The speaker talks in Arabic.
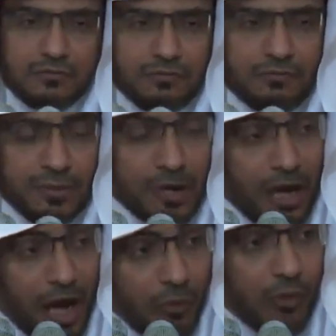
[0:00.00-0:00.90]

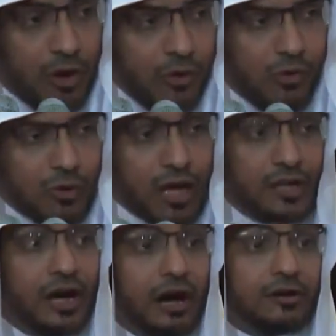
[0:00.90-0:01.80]
بمن حوله
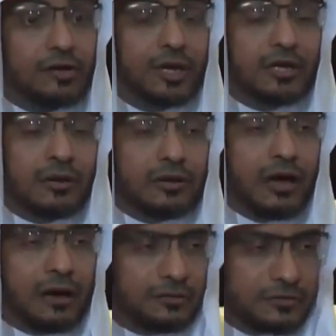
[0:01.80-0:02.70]
كان أقرب إلى
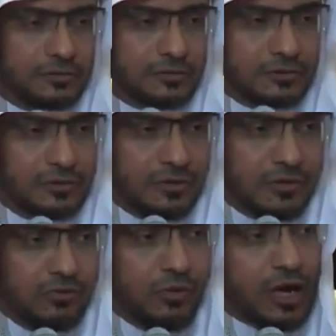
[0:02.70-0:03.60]
الله
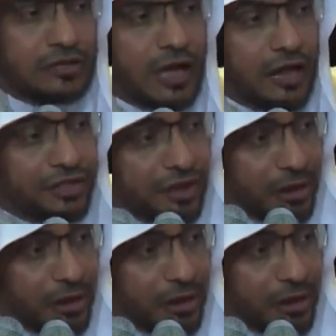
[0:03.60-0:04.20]
وقد أثنى